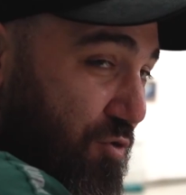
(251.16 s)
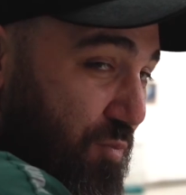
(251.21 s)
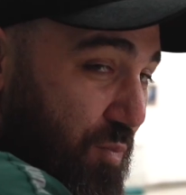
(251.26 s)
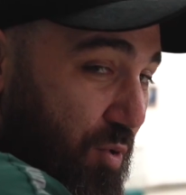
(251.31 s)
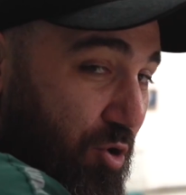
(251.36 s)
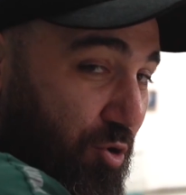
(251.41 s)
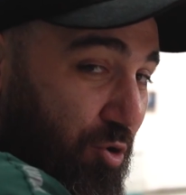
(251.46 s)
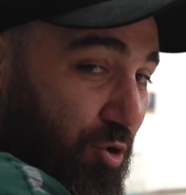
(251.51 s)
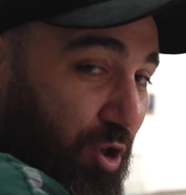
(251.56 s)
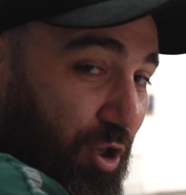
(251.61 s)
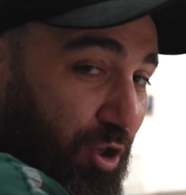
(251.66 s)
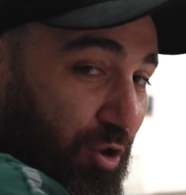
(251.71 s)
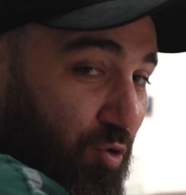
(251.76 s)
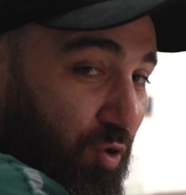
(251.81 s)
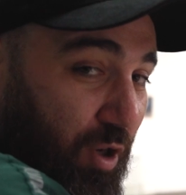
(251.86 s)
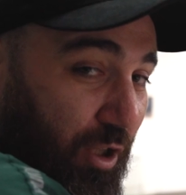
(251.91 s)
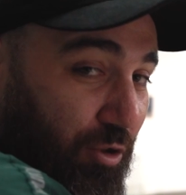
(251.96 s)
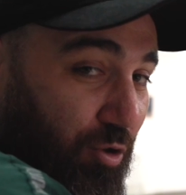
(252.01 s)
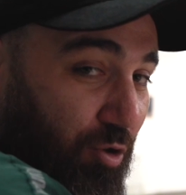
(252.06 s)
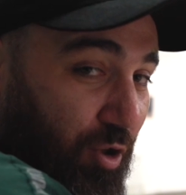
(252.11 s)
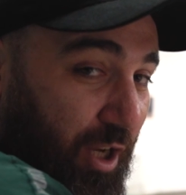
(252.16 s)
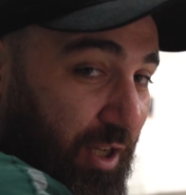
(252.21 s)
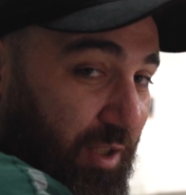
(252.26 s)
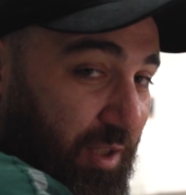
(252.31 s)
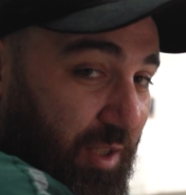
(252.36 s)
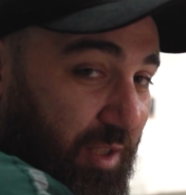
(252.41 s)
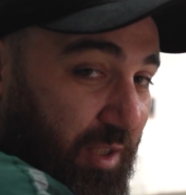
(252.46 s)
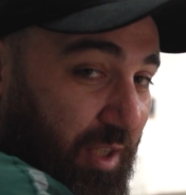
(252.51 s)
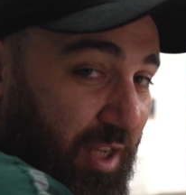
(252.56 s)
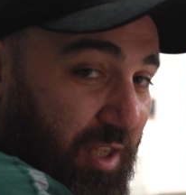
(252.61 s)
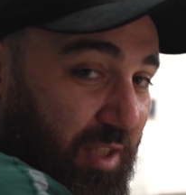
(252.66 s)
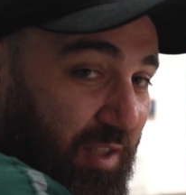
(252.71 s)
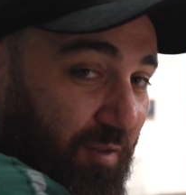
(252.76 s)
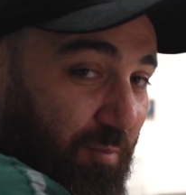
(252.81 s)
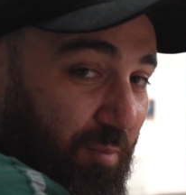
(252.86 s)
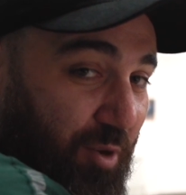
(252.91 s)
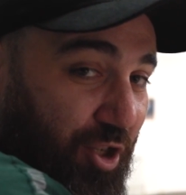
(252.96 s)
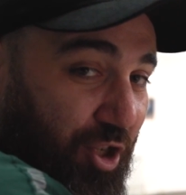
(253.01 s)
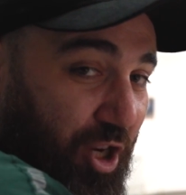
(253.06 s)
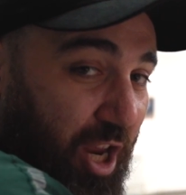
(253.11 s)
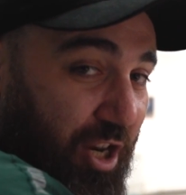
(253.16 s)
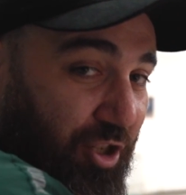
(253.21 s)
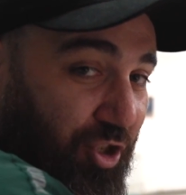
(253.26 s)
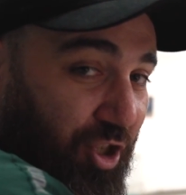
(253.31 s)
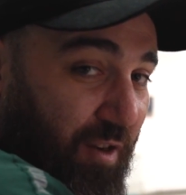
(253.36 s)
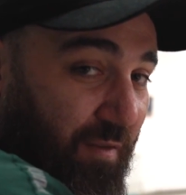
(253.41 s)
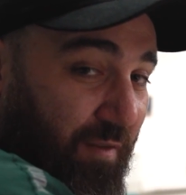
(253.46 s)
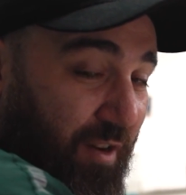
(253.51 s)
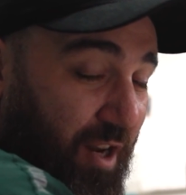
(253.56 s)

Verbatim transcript: любую игру, которая состоится в ближайшее